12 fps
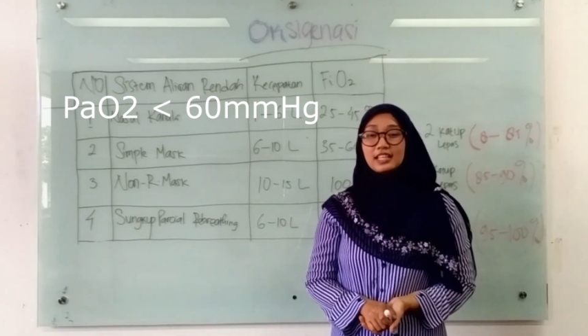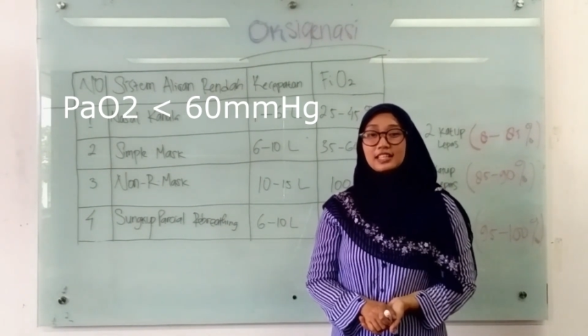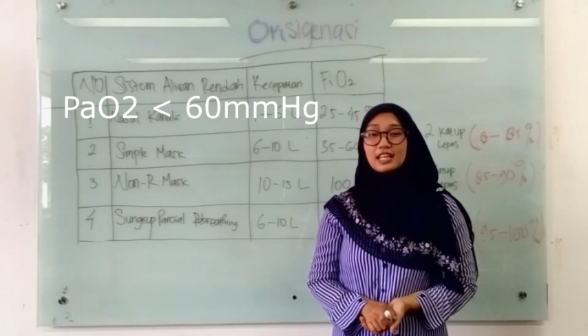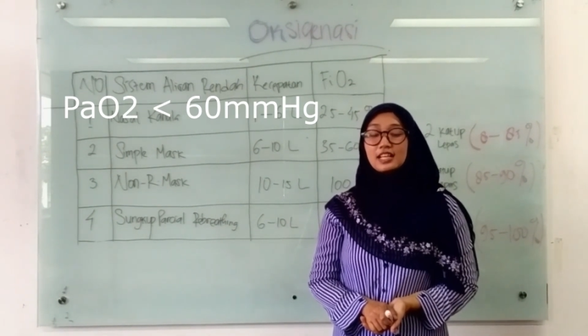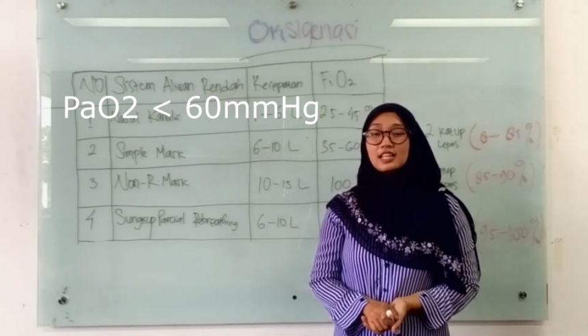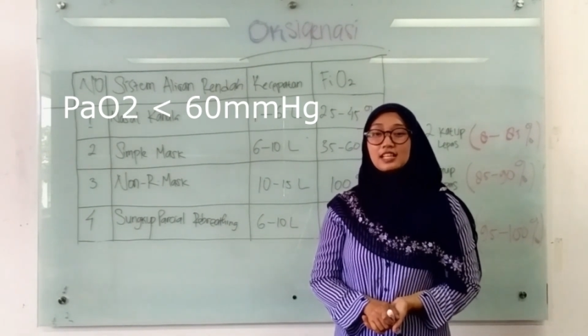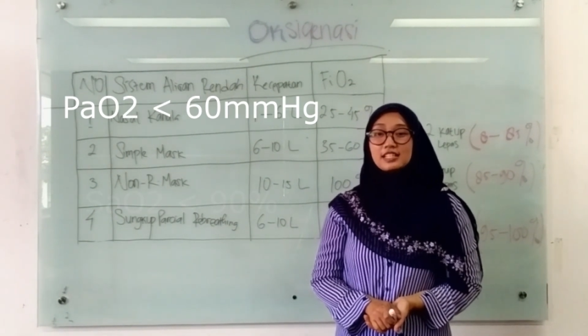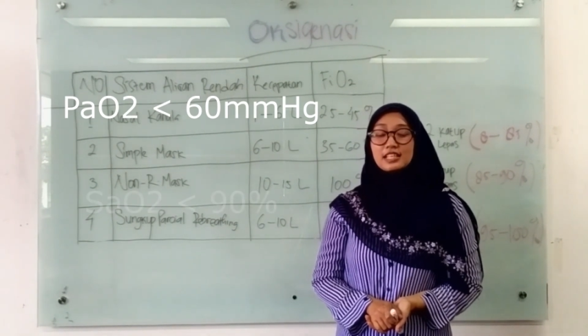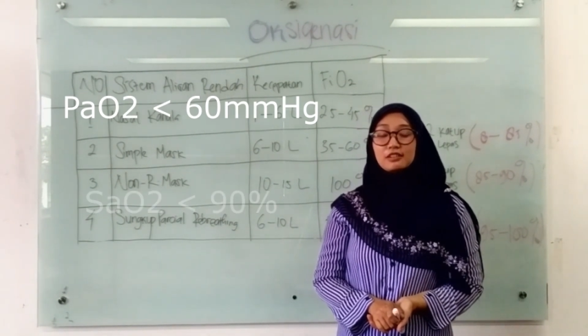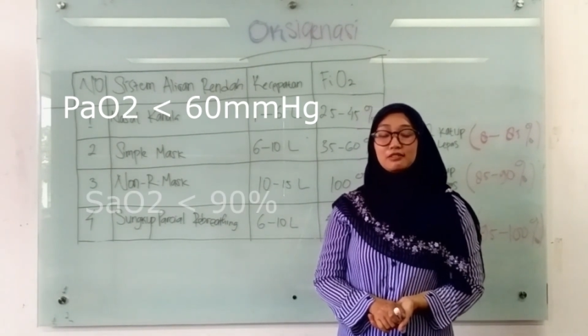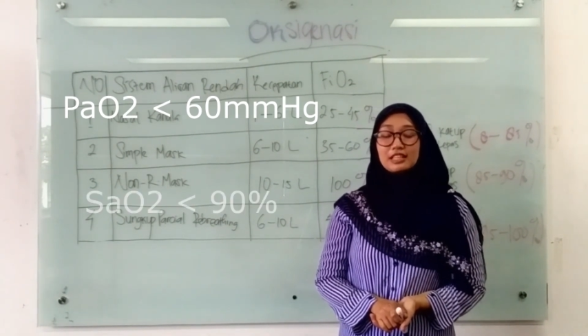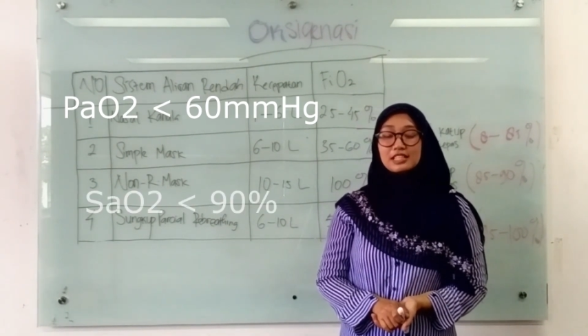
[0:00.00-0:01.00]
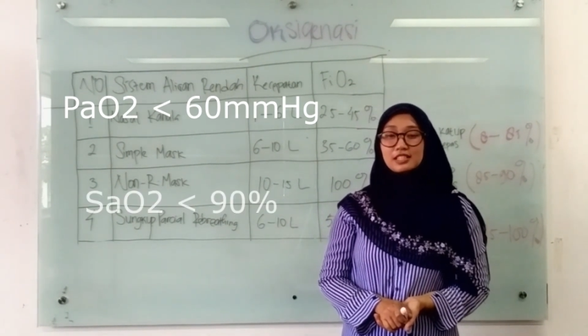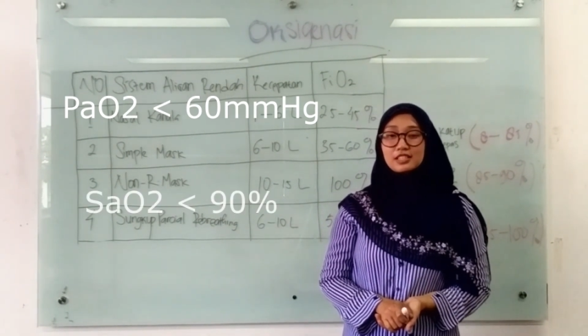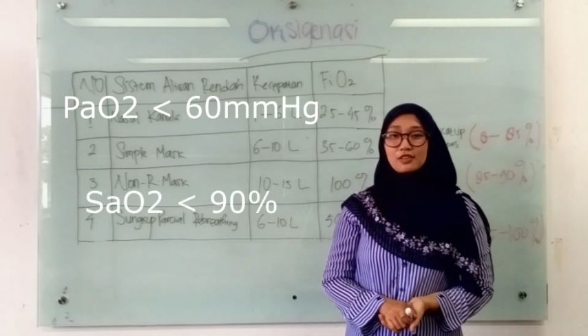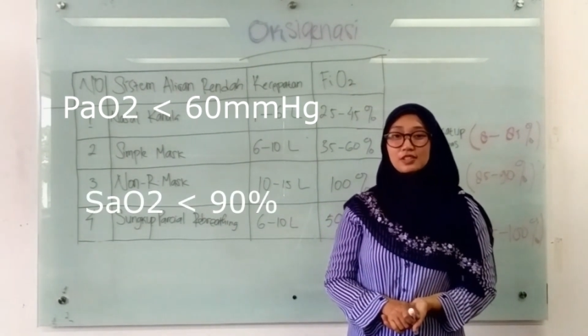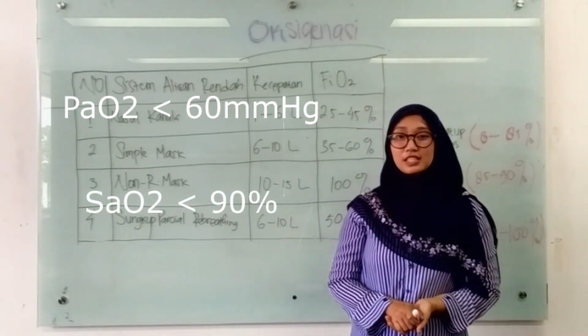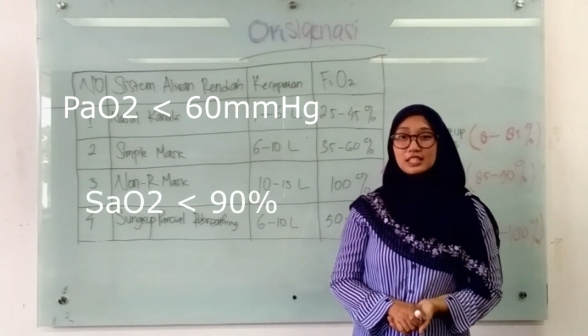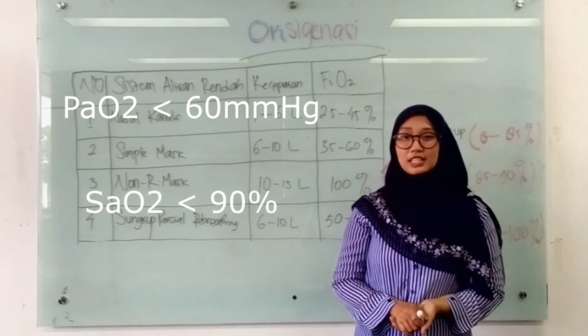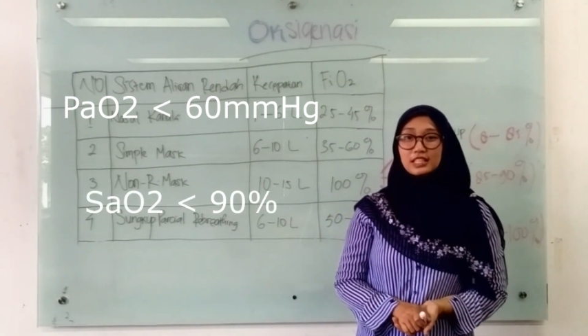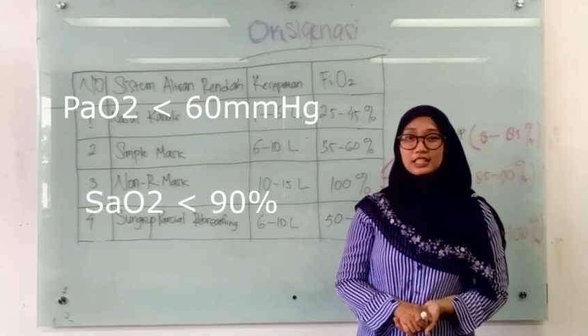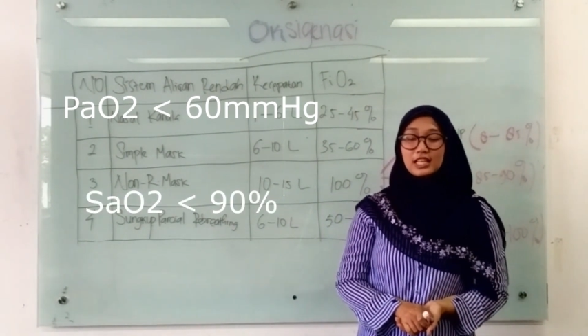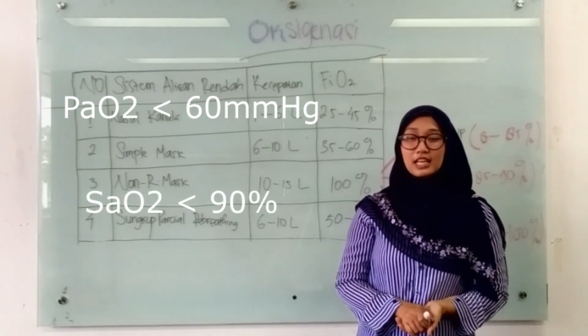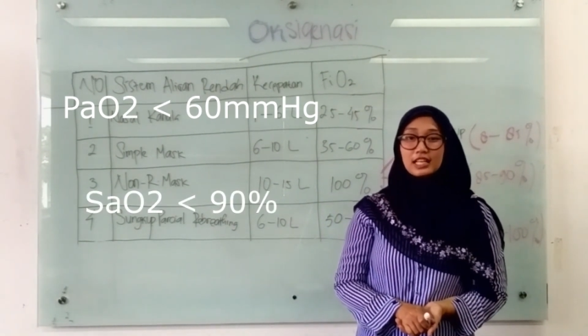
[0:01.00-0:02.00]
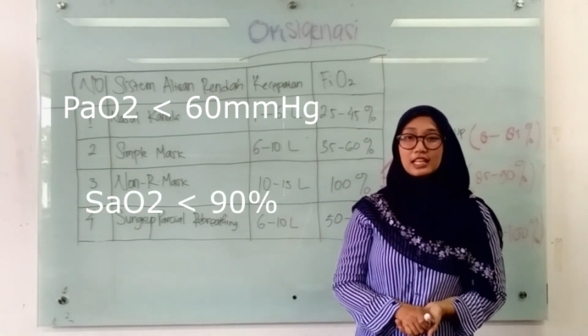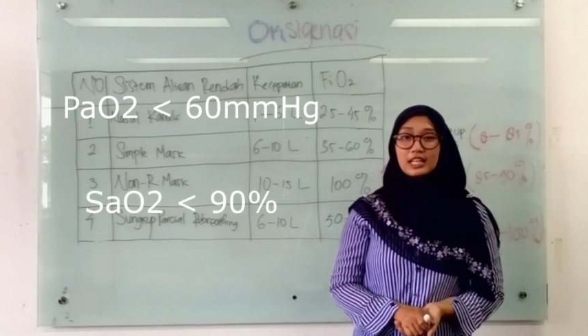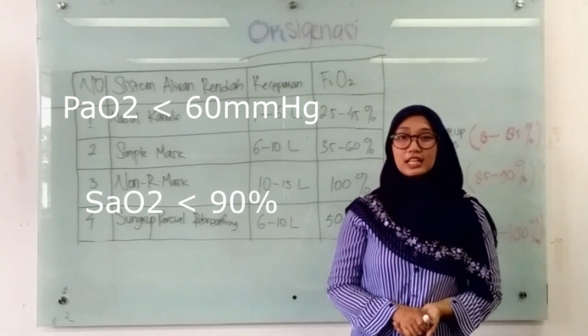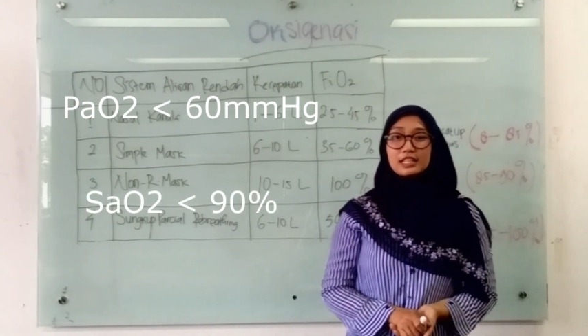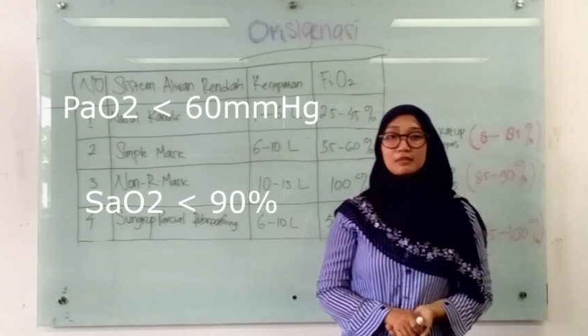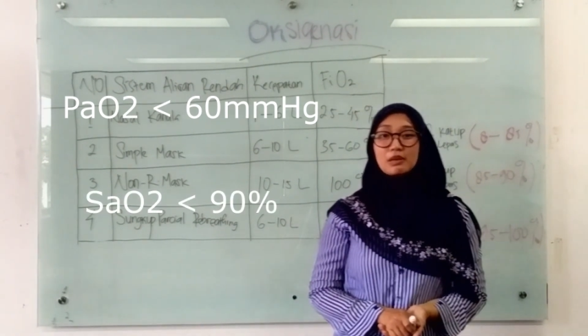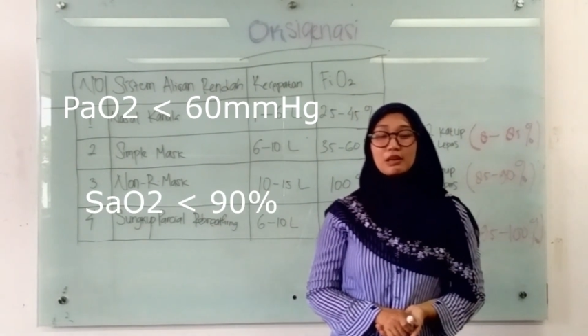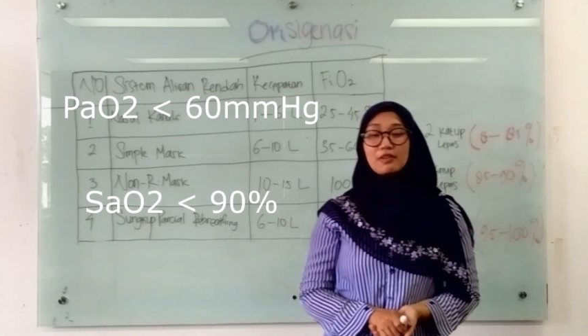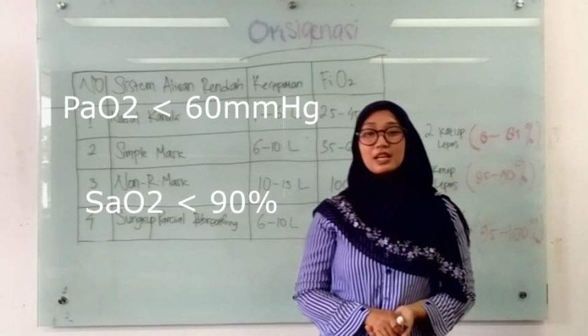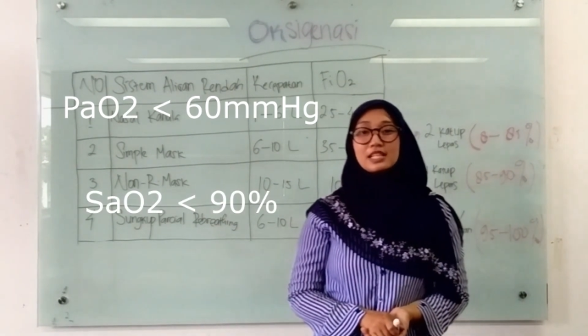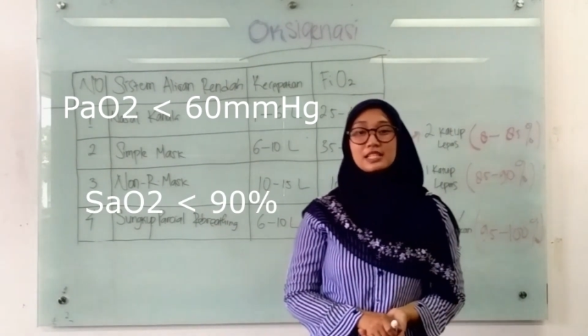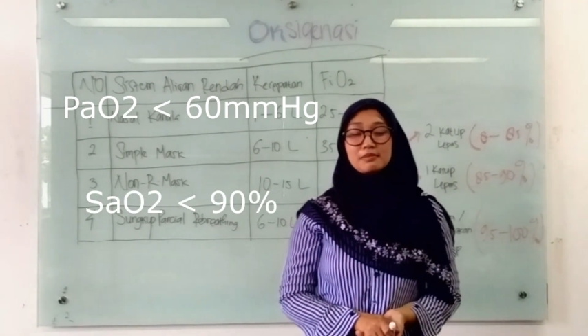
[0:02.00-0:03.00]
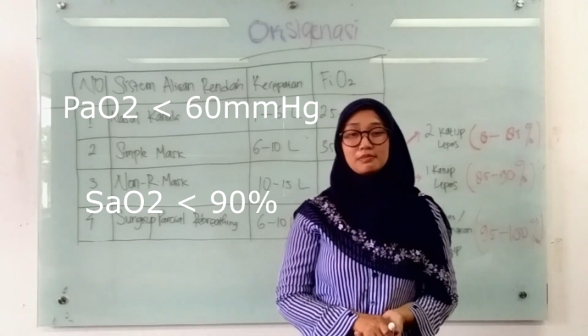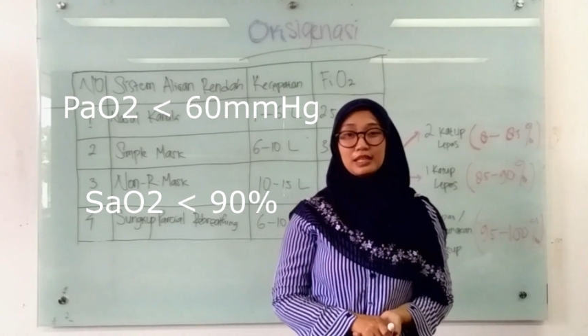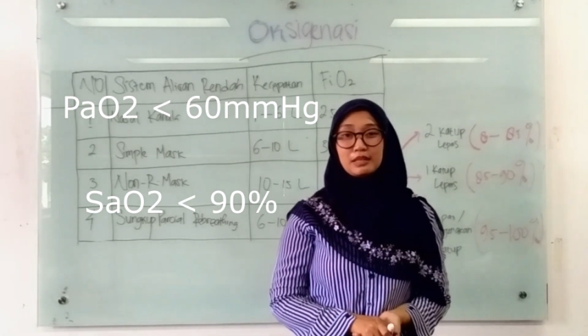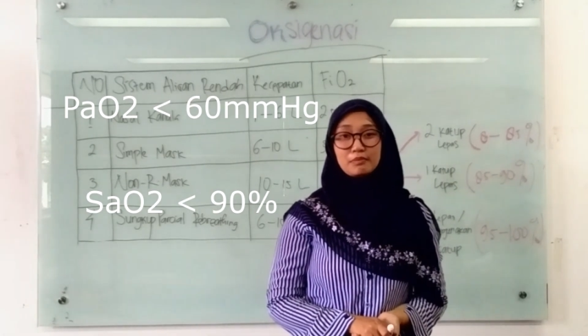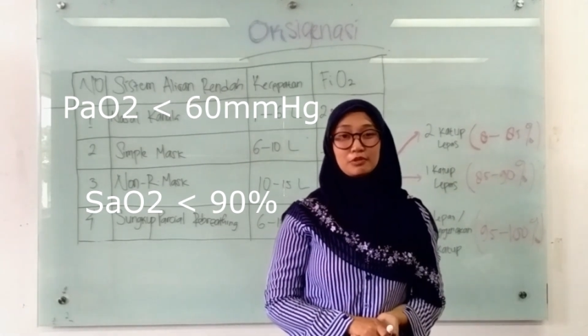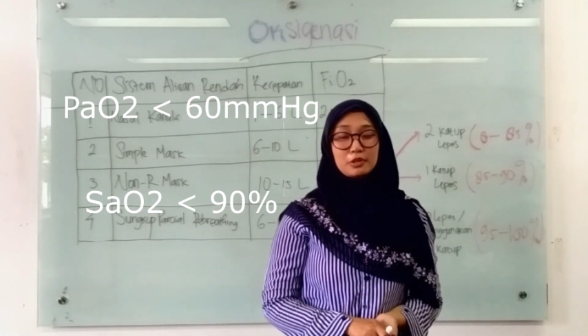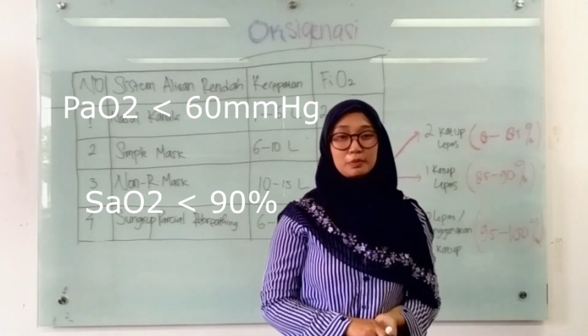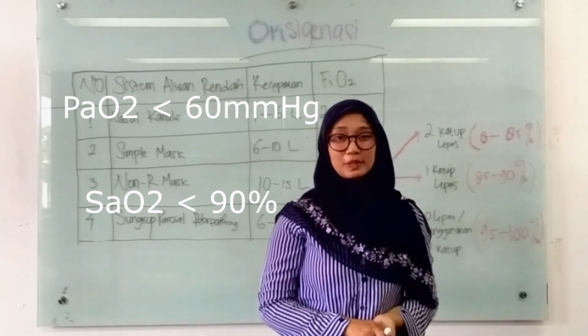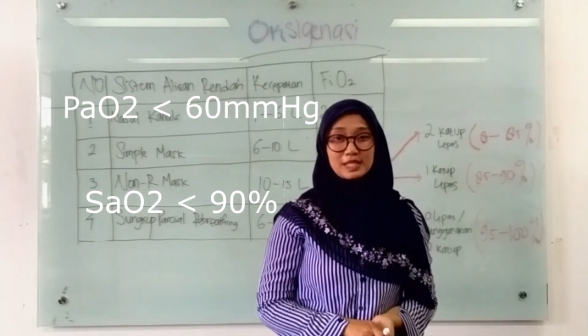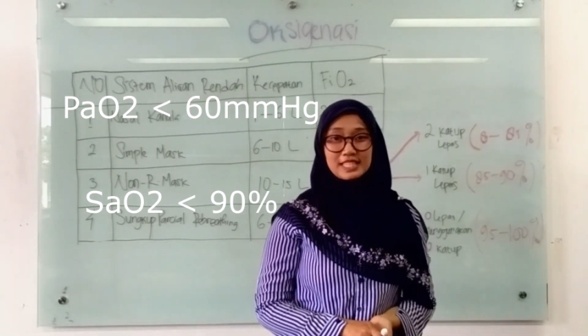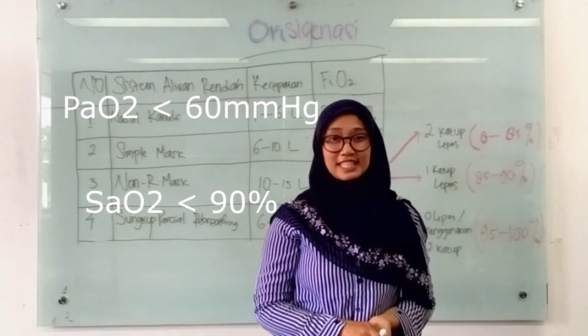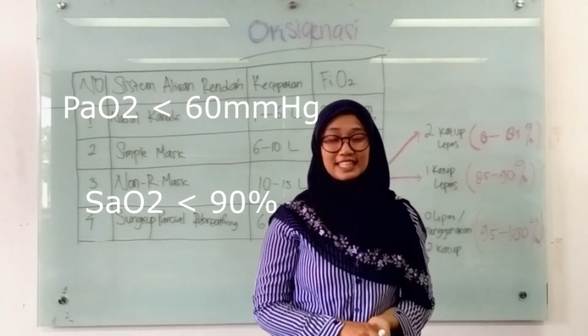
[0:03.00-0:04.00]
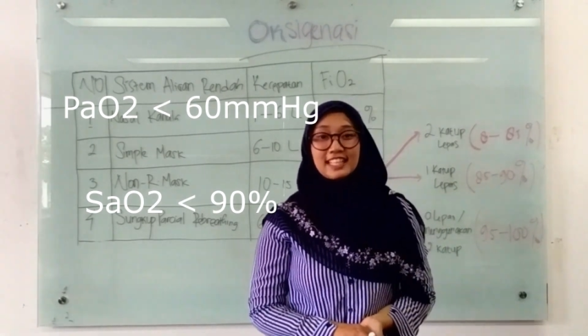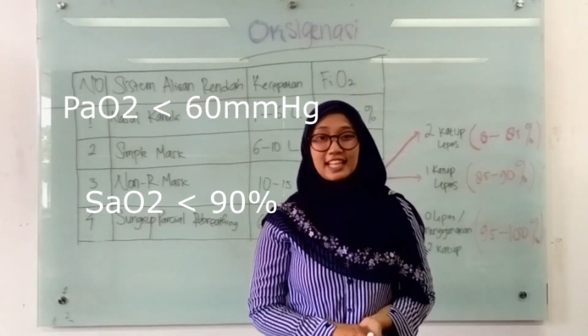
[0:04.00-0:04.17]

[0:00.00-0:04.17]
dan saturasi oksigennya adalah di bawah 90%.